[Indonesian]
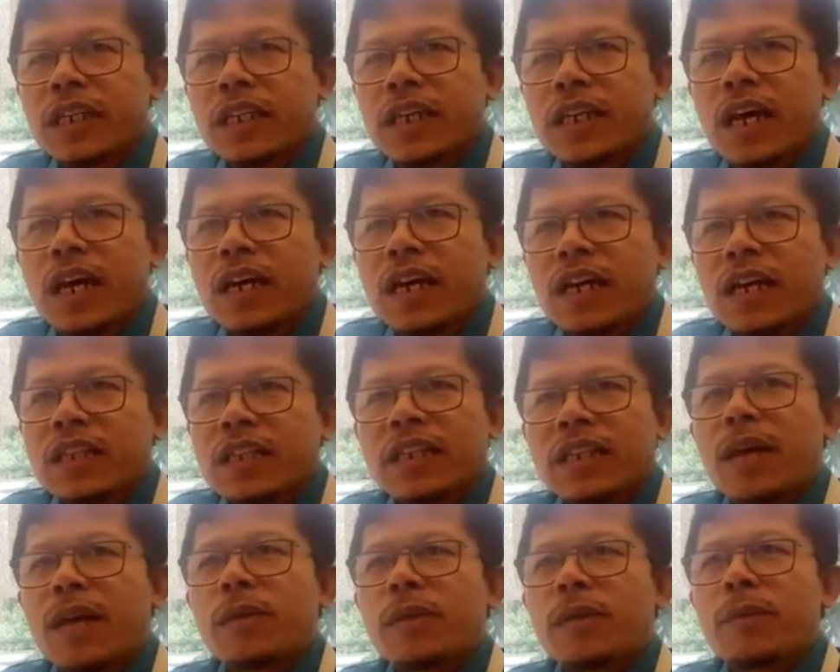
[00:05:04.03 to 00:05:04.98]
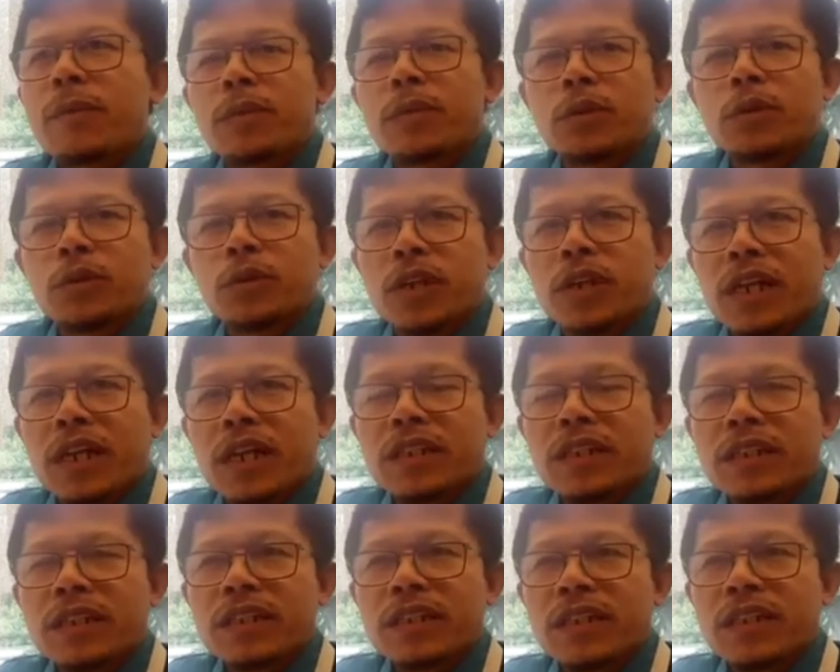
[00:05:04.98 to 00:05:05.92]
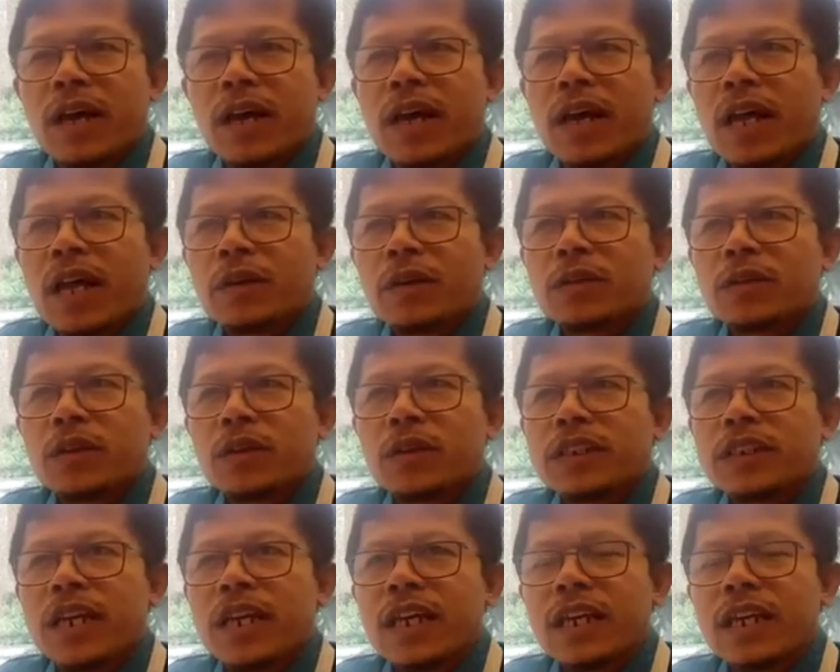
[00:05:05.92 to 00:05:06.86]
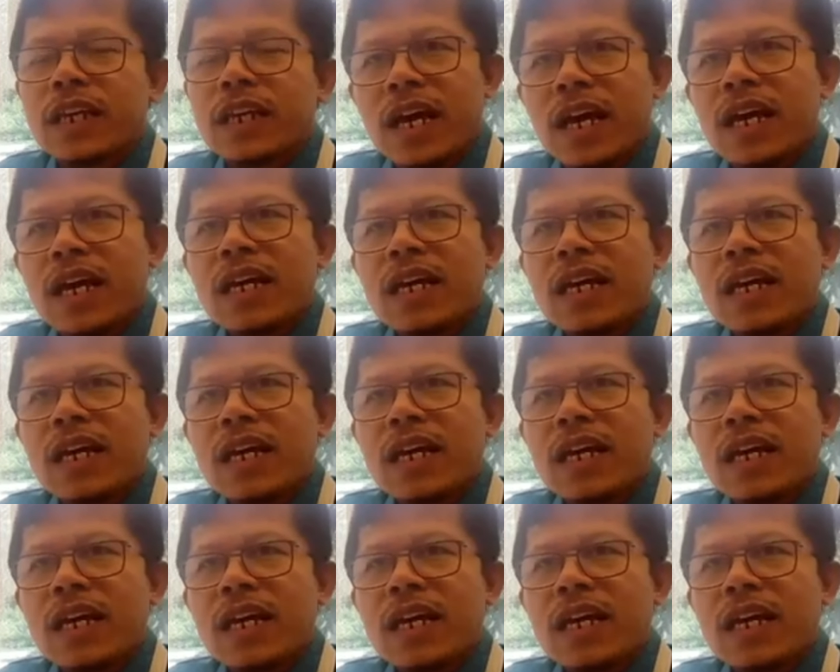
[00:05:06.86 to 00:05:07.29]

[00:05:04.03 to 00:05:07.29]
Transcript: ya tidak mengalami penurunan nah kalau dosisnya rendah